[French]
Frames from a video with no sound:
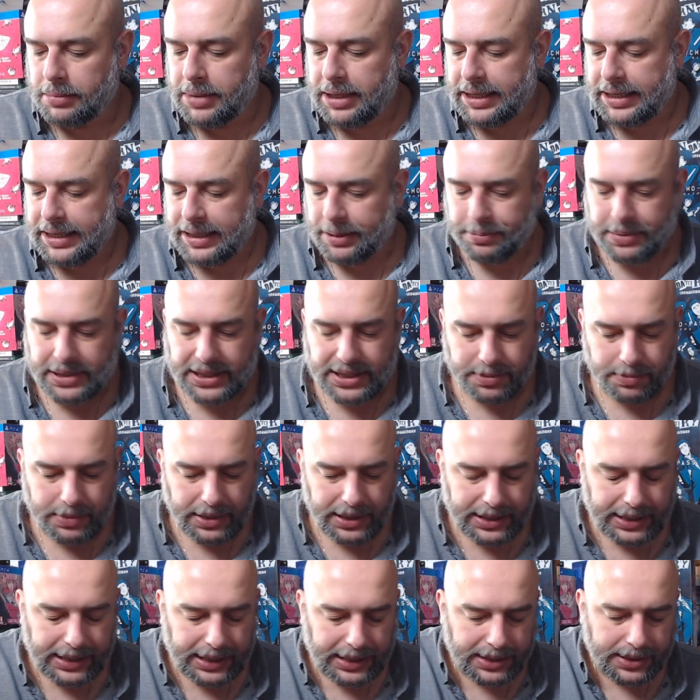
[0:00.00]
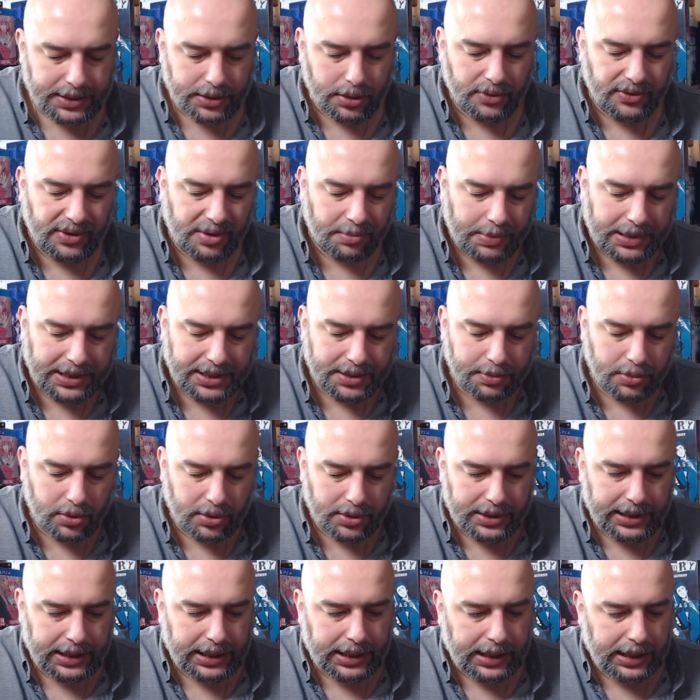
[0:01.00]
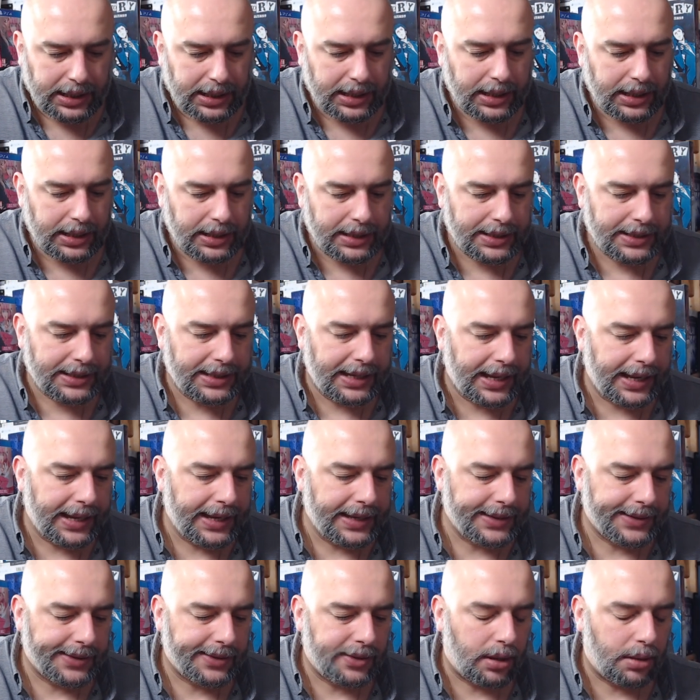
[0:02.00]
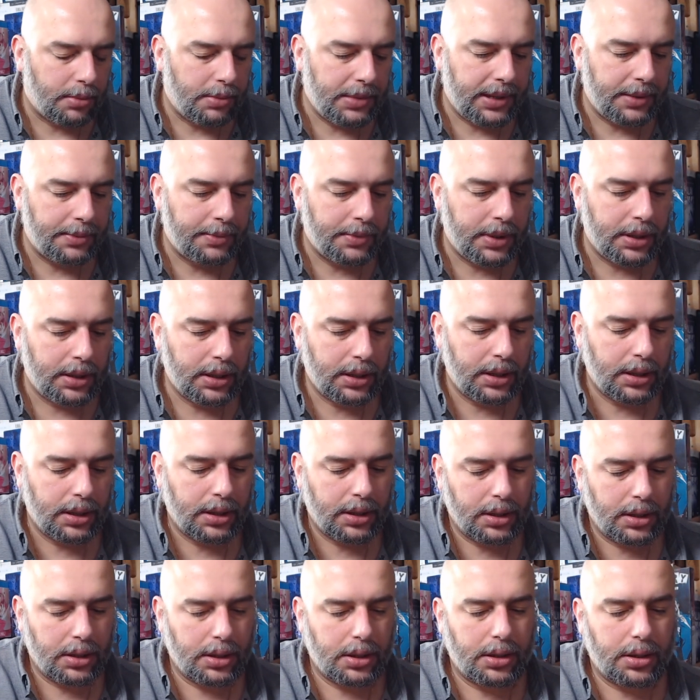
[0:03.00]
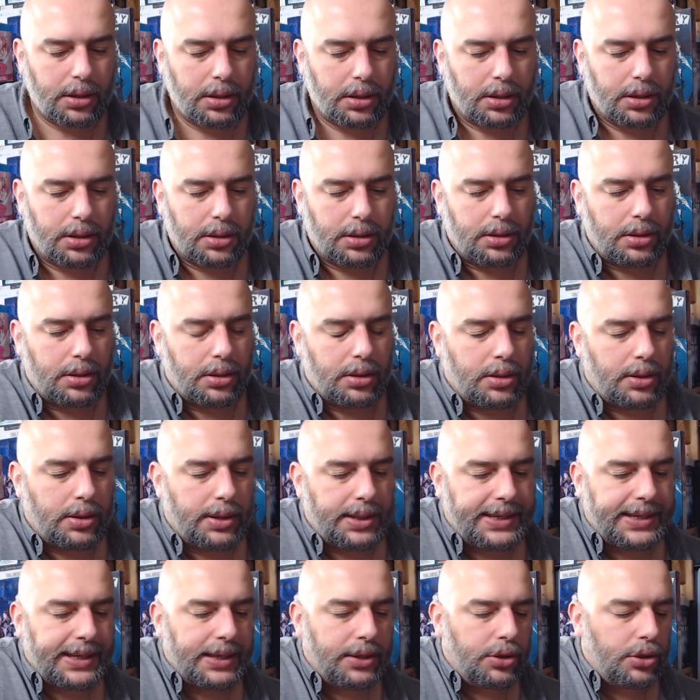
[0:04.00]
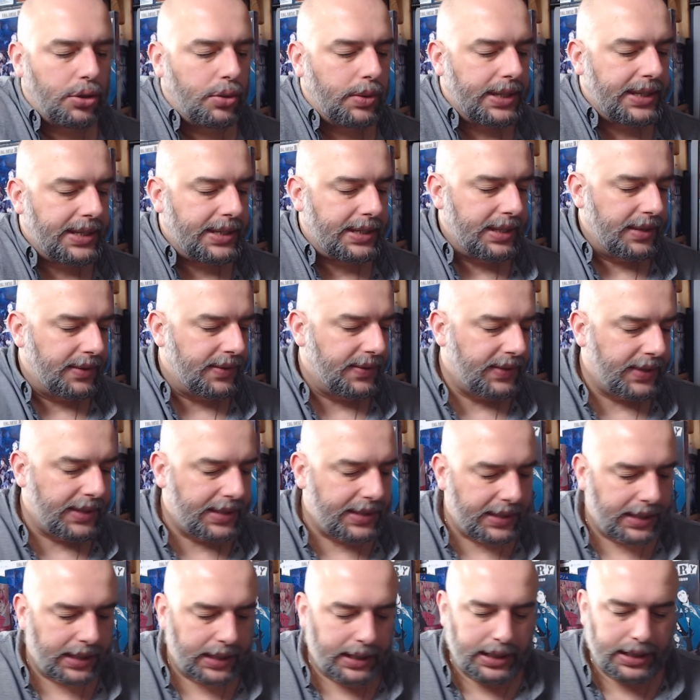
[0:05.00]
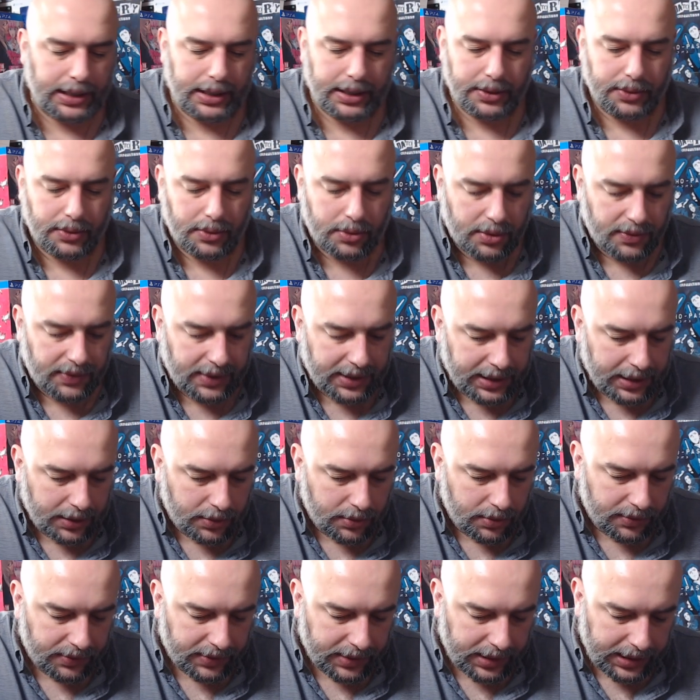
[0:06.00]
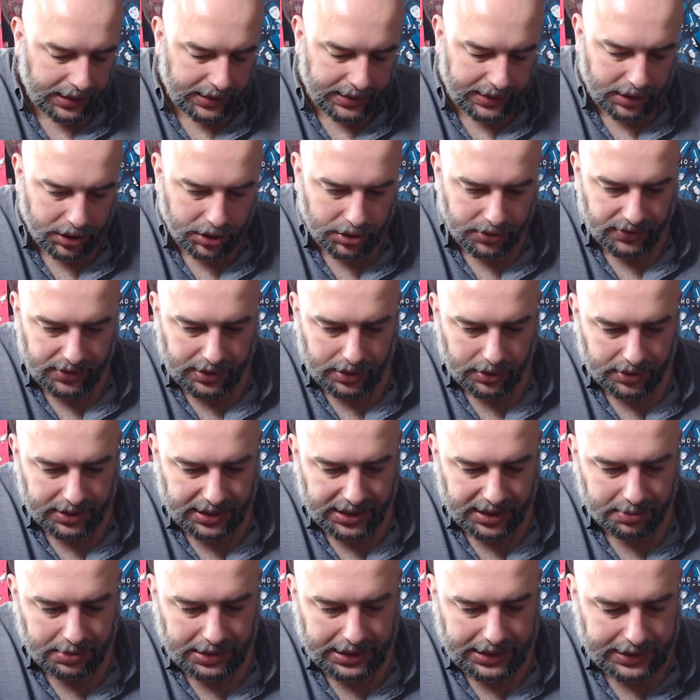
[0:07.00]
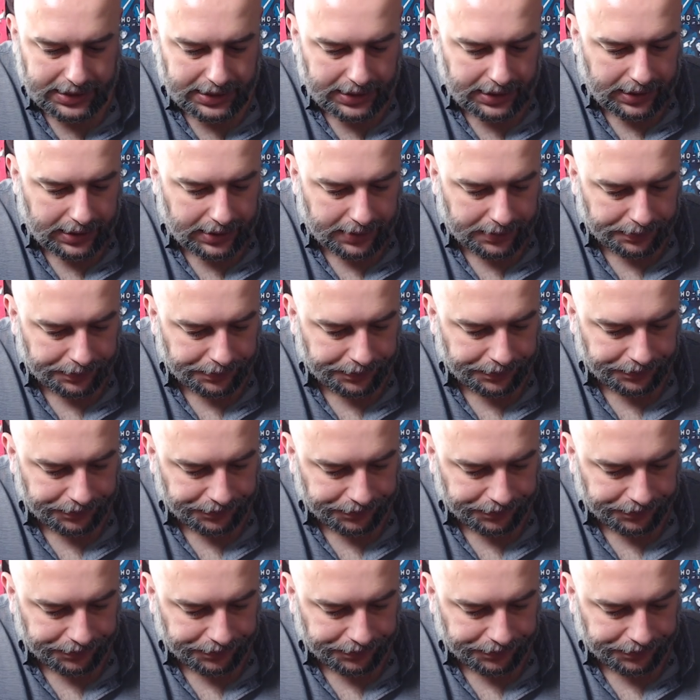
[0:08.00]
Mais la pièce maîtresse, on va pas se mentir, ça reste quand même euh, cette OST physique. Donc on va découvrir, ça je vais le déblister.